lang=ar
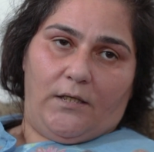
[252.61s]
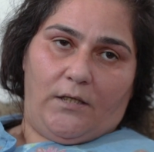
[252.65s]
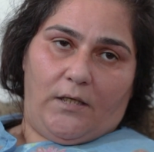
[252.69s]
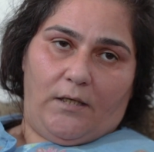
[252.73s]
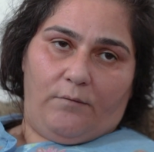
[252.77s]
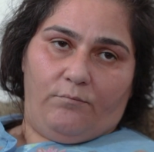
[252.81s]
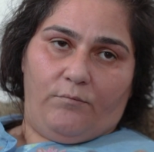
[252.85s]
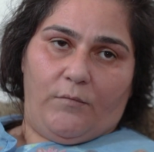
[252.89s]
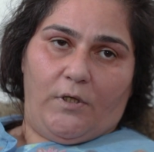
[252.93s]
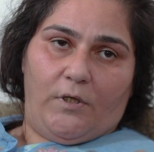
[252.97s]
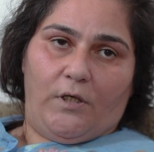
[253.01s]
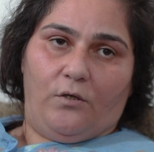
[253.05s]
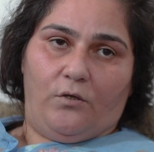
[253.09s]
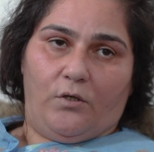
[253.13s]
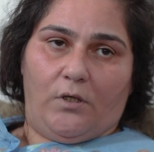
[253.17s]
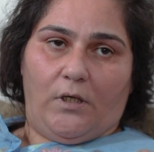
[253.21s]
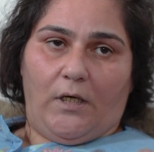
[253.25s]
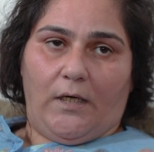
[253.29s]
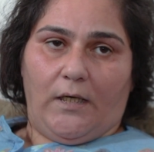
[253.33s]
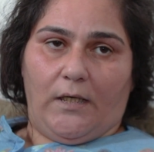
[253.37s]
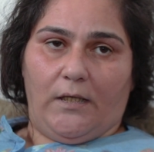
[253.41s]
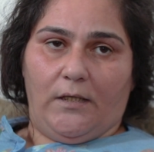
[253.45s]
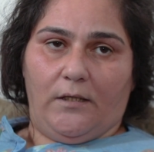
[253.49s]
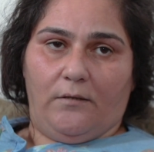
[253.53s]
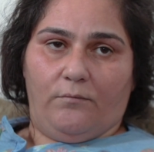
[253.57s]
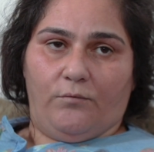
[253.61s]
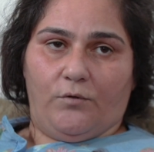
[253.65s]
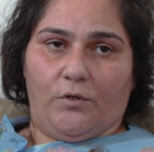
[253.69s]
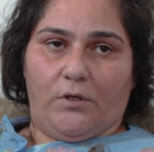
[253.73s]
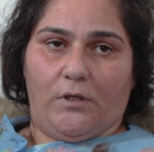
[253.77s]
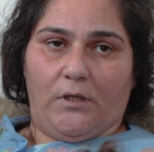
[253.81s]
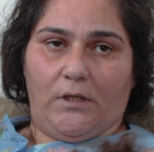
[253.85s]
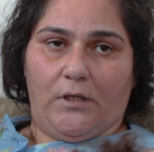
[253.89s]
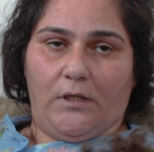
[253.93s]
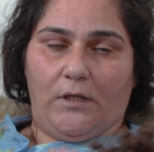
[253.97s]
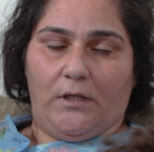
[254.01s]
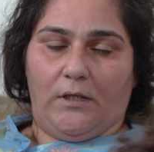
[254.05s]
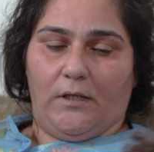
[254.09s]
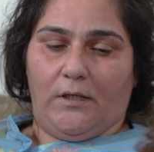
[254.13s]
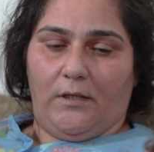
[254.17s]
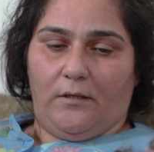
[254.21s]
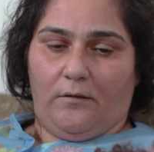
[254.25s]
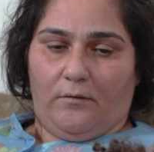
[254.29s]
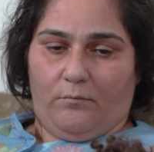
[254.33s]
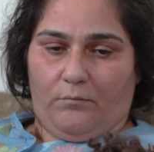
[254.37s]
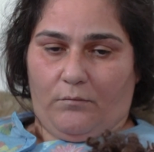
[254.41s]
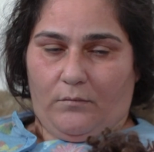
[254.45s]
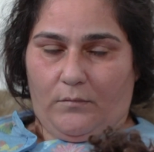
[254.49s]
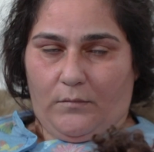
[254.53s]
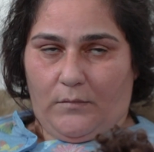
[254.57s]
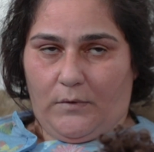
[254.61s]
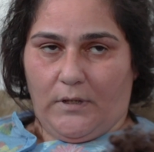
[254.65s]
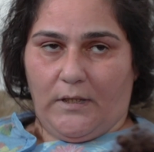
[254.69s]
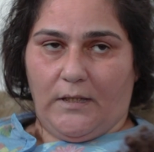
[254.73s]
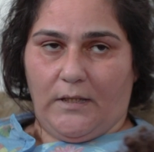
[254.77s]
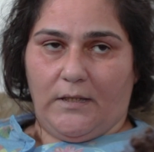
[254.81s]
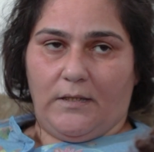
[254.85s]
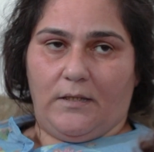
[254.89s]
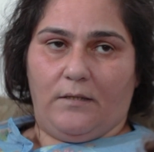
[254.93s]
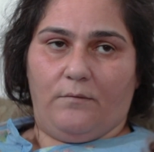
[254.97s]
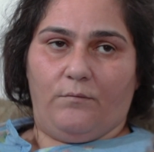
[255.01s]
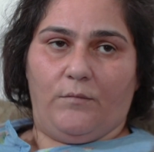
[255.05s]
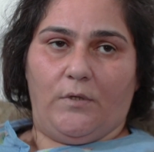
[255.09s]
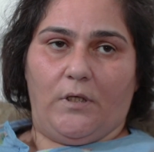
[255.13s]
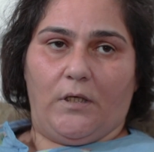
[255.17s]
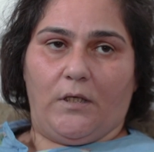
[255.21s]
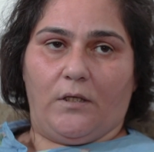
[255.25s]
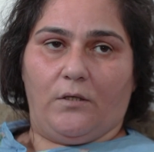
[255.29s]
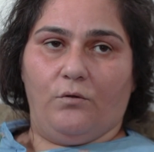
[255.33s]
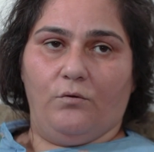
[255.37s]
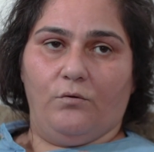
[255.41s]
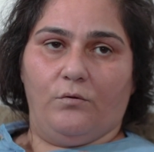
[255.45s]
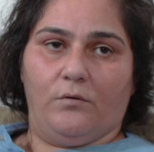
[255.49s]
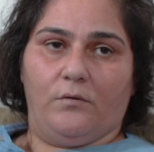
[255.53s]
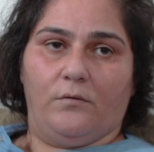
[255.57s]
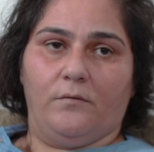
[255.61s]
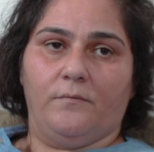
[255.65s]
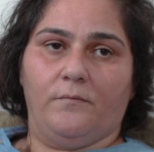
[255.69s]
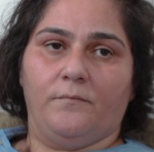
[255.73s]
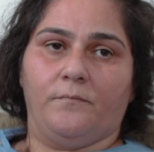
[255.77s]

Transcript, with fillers: امن لهم حليبهم اللي هن لازم ياخذوه